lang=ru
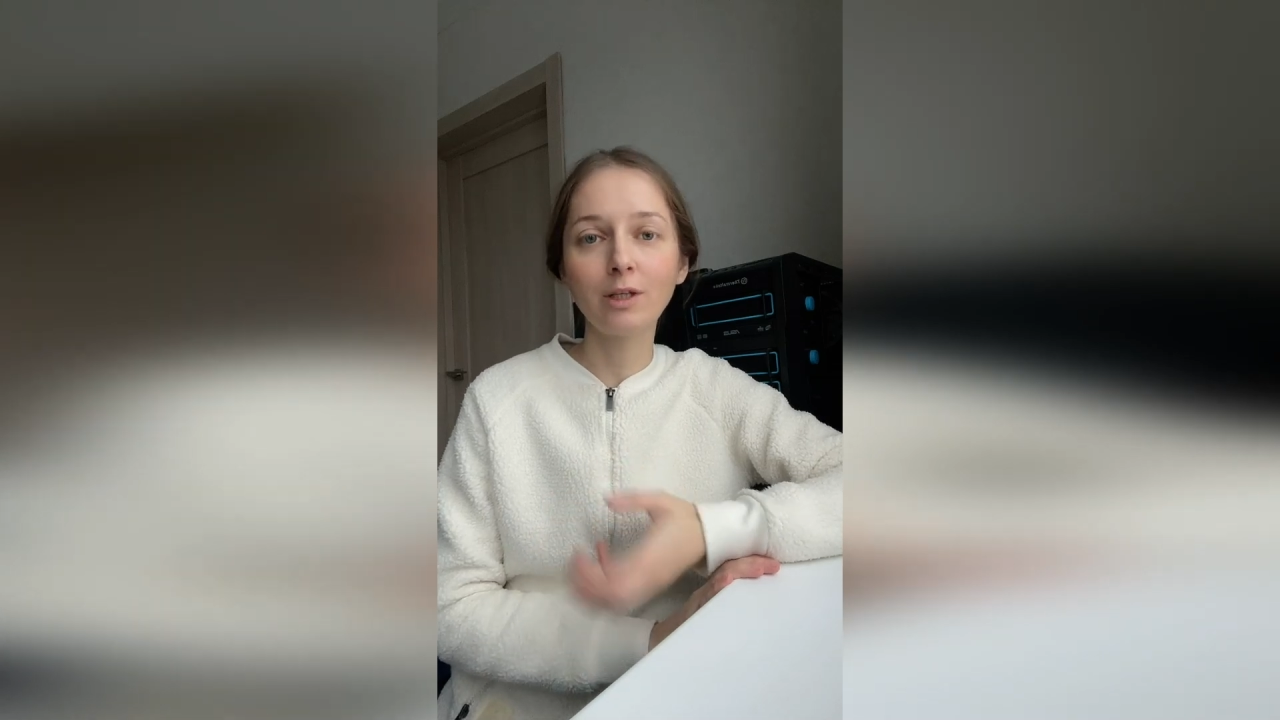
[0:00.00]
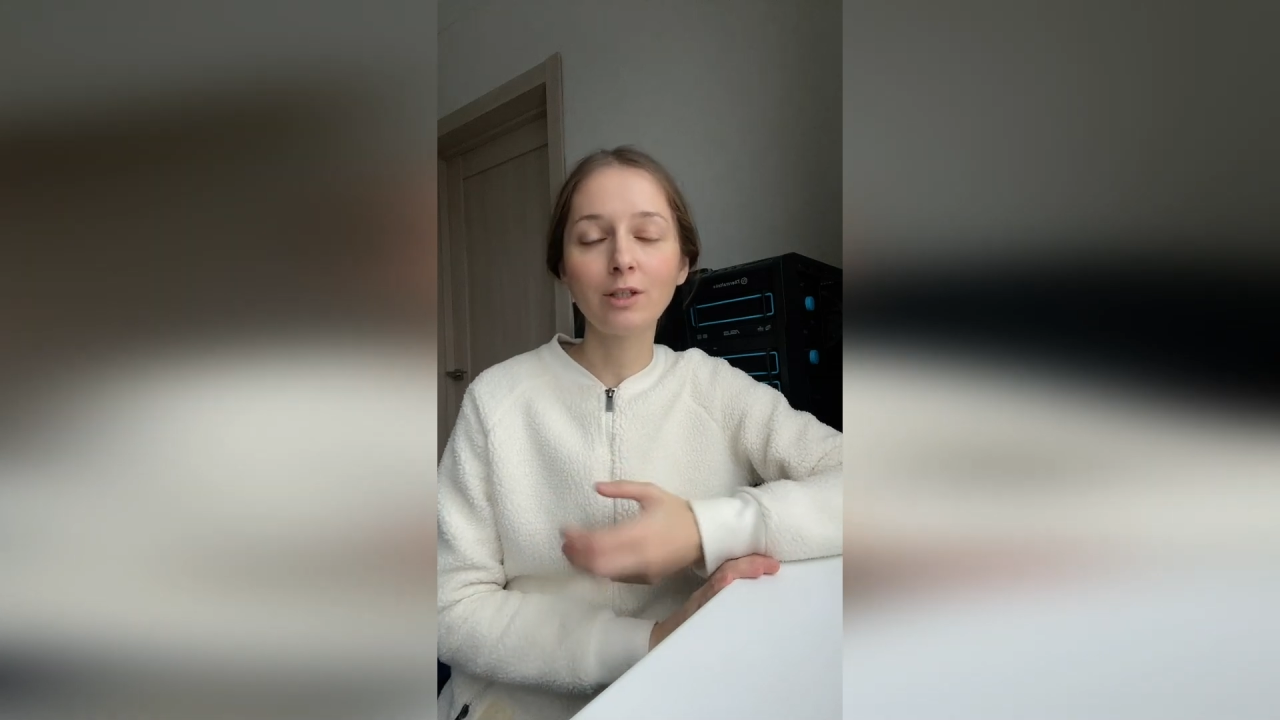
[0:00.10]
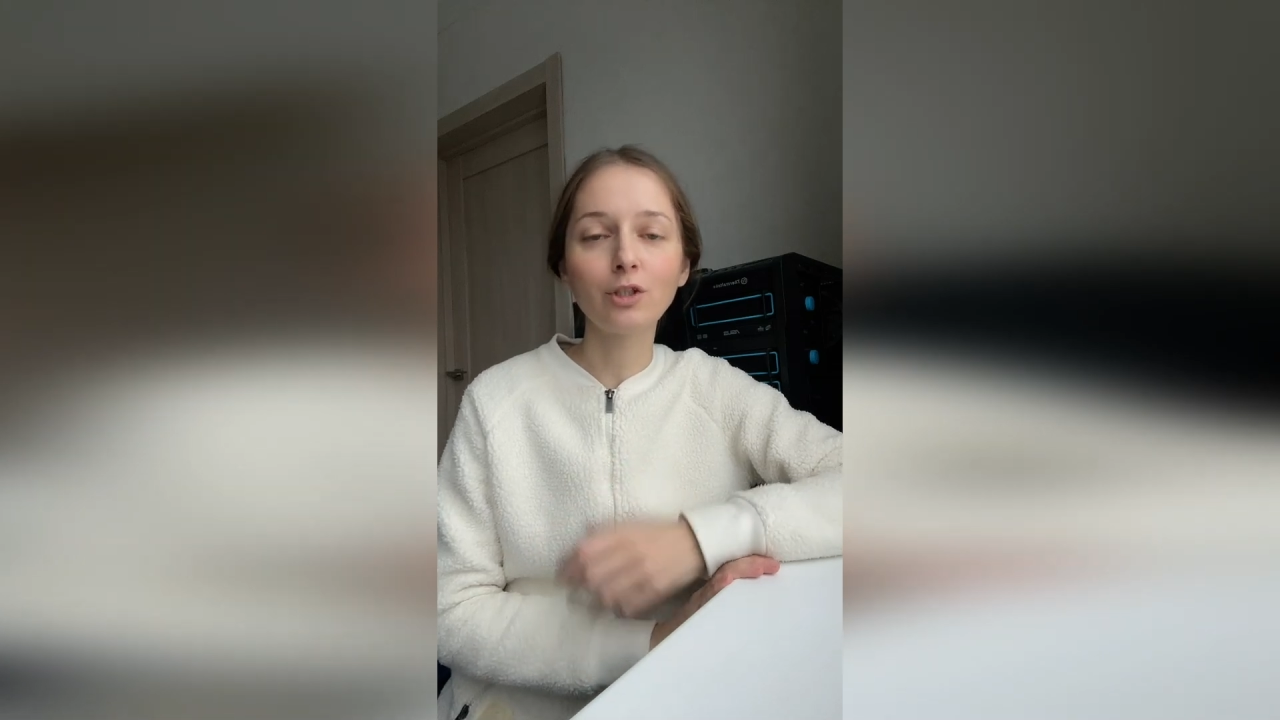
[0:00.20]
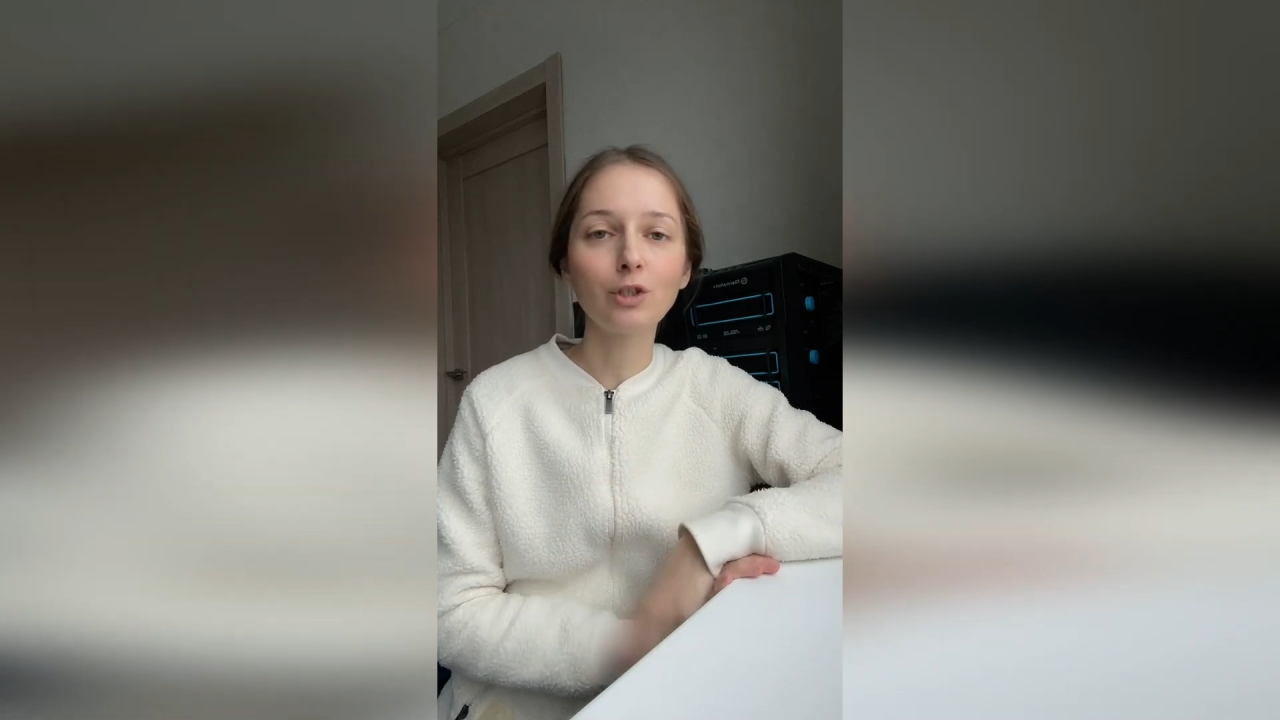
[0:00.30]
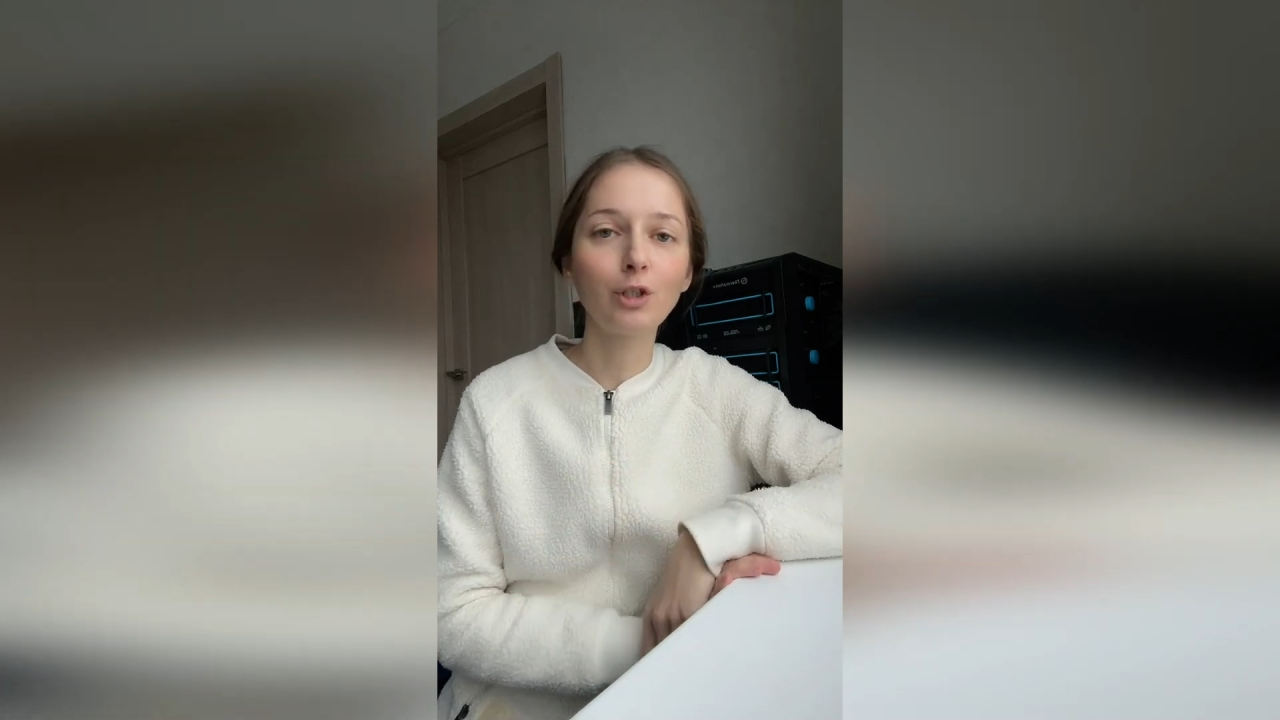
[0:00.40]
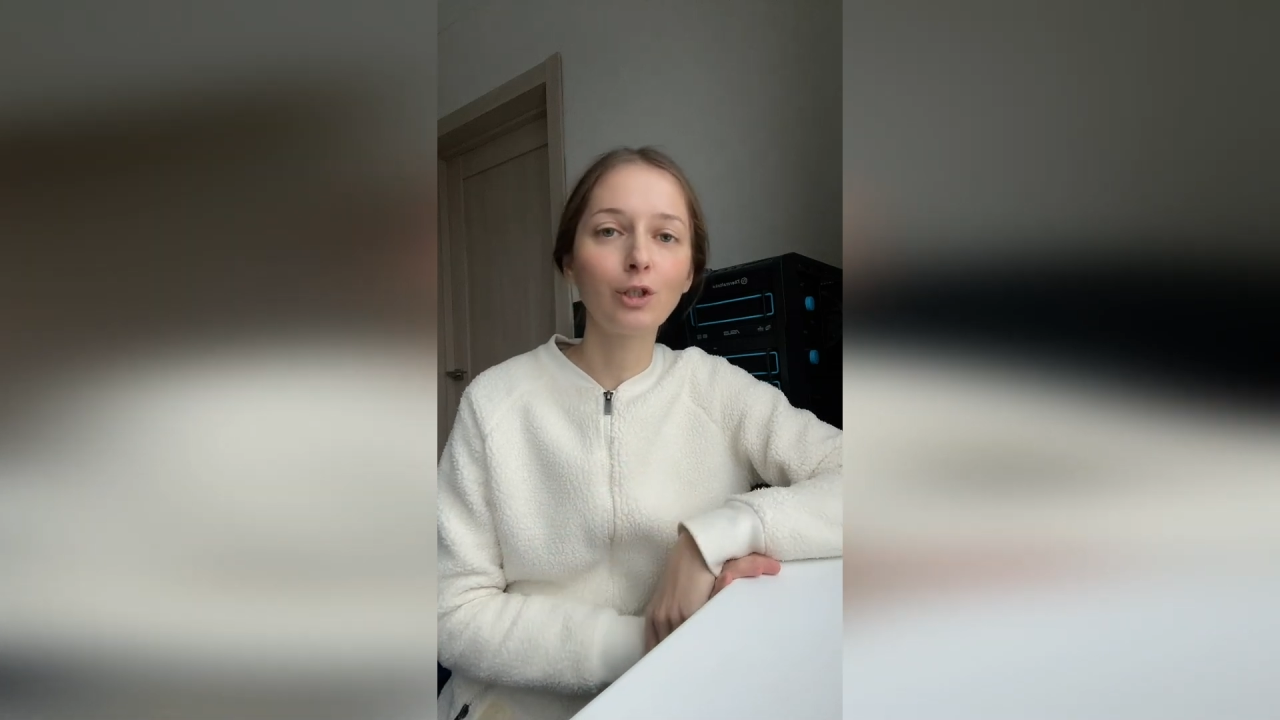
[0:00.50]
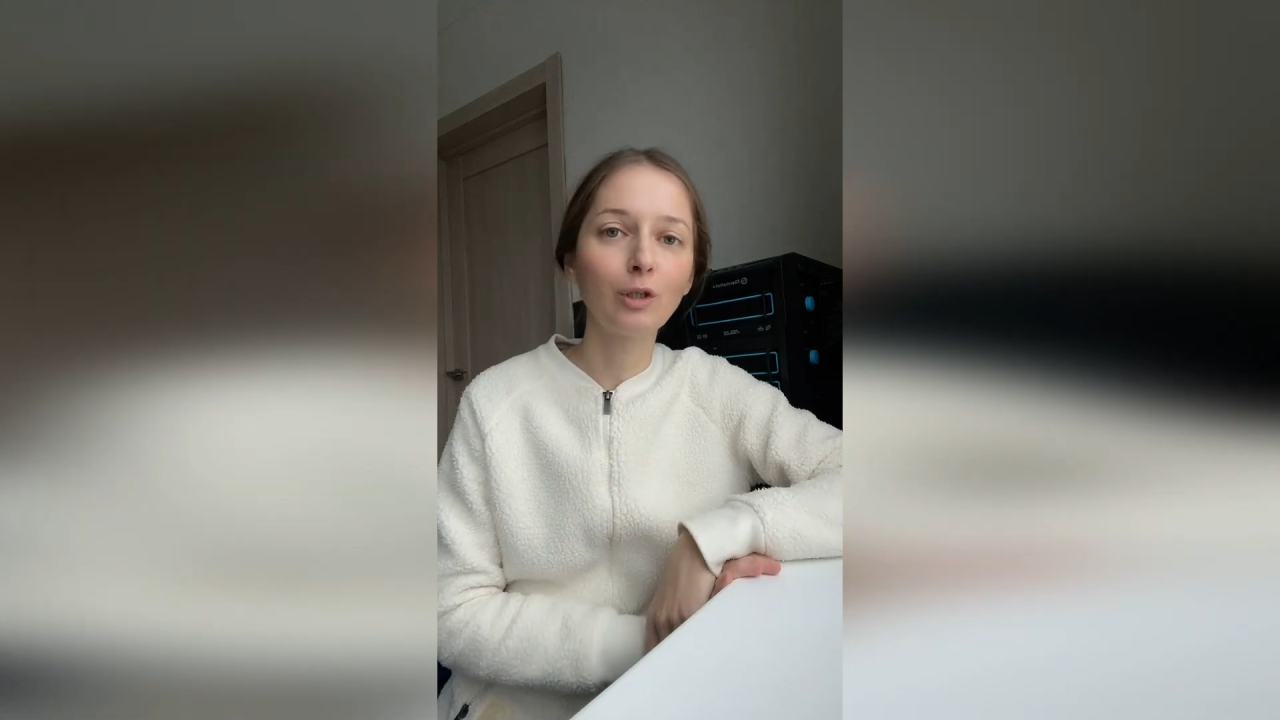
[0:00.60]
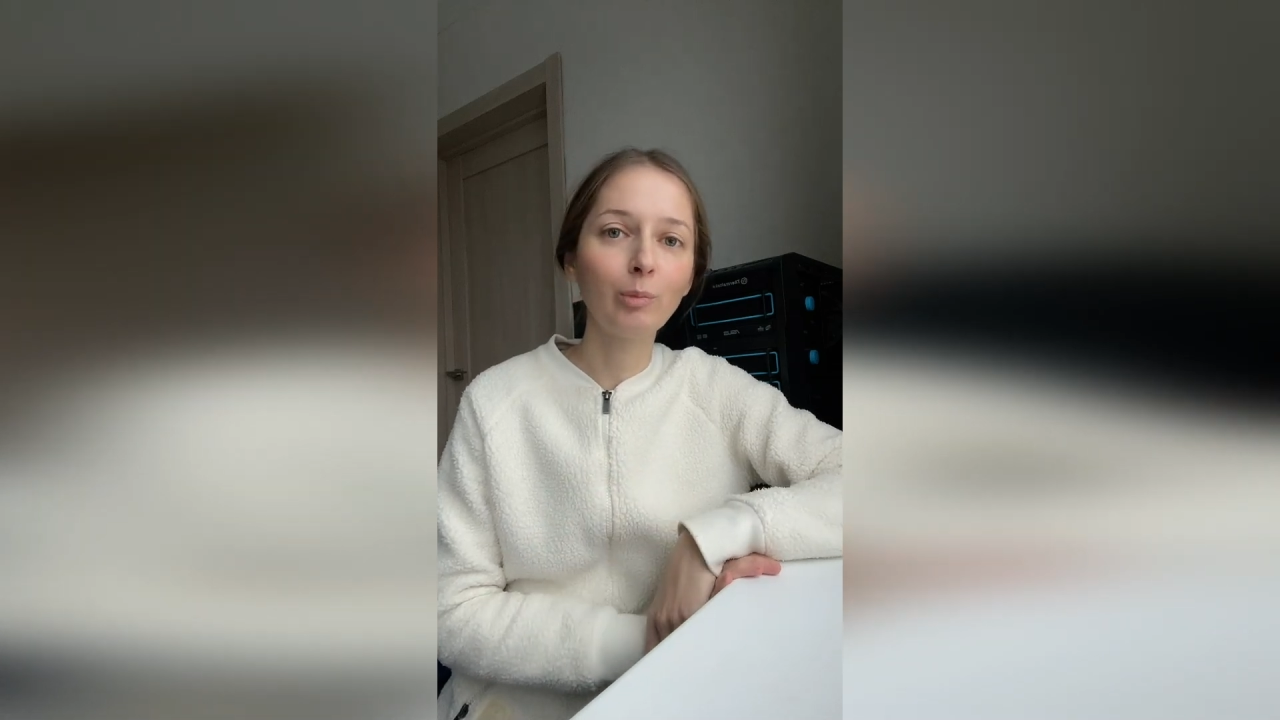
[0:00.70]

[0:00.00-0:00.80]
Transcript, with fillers: очищения